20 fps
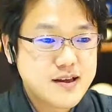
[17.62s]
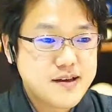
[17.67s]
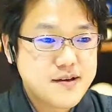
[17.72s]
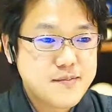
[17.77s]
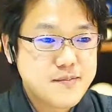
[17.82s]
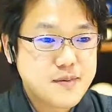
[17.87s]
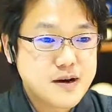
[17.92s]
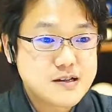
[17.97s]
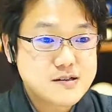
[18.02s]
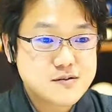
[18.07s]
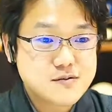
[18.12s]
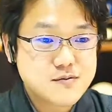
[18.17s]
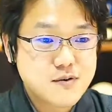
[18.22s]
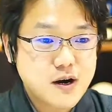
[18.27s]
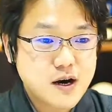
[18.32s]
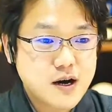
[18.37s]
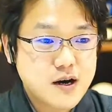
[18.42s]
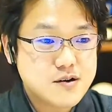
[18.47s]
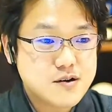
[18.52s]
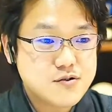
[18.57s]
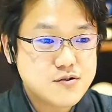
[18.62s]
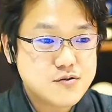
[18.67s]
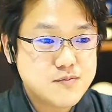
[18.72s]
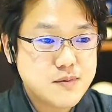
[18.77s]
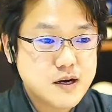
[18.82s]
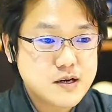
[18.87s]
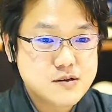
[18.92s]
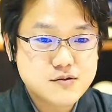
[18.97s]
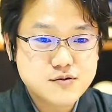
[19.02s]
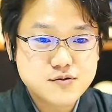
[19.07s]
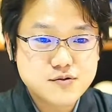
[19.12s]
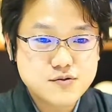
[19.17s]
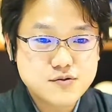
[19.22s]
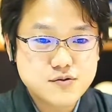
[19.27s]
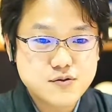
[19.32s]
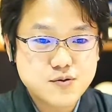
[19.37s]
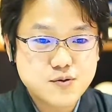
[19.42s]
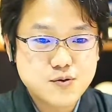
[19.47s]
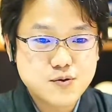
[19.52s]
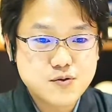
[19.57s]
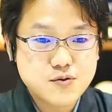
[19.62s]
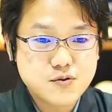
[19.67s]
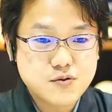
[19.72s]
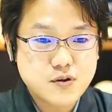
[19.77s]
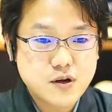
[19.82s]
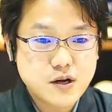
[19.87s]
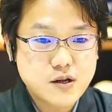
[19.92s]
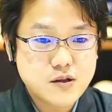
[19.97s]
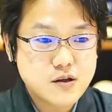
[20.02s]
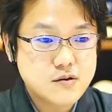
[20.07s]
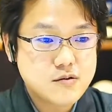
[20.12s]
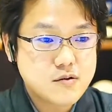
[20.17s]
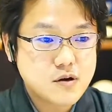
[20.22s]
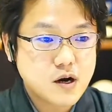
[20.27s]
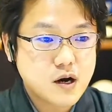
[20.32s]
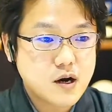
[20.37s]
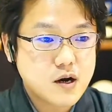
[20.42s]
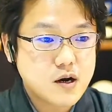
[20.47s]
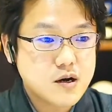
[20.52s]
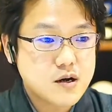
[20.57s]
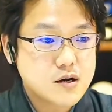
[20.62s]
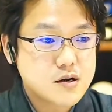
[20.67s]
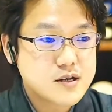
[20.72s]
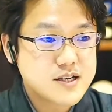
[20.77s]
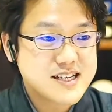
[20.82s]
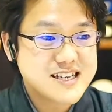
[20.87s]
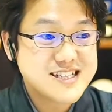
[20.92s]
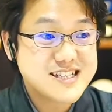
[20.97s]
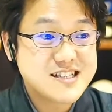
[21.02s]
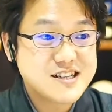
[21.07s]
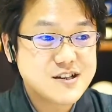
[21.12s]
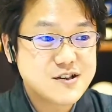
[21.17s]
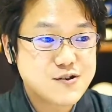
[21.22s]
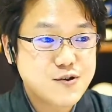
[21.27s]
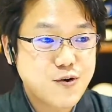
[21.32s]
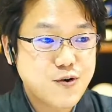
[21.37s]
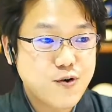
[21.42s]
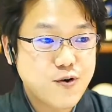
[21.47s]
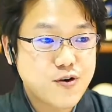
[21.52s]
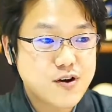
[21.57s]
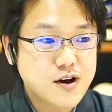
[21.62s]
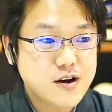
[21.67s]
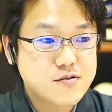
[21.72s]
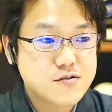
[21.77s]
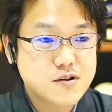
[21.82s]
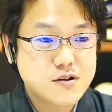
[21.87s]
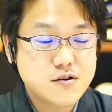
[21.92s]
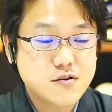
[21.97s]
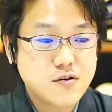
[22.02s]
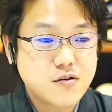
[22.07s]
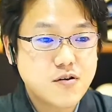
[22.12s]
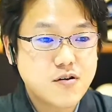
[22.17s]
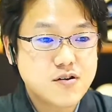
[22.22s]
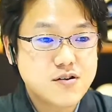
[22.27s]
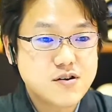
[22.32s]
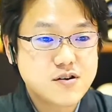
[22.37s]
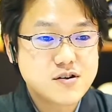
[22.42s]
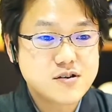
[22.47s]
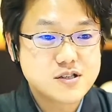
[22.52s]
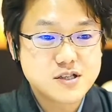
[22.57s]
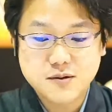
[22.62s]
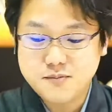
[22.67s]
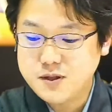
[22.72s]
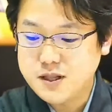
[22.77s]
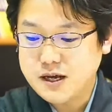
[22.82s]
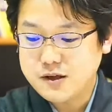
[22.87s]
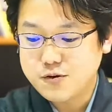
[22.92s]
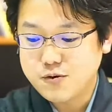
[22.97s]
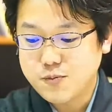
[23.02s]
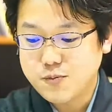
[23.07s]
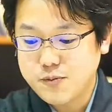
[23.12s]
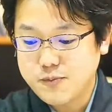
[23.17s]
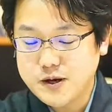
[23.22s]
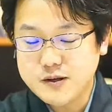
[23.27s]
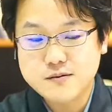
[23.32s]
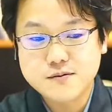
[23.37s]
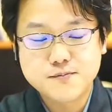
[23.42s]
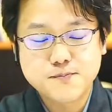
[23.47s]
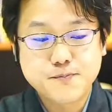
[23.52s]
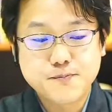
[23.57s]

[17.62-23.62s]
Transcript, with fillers: まずはうまく放送されてるかきちっと確認をしてみたいと思います、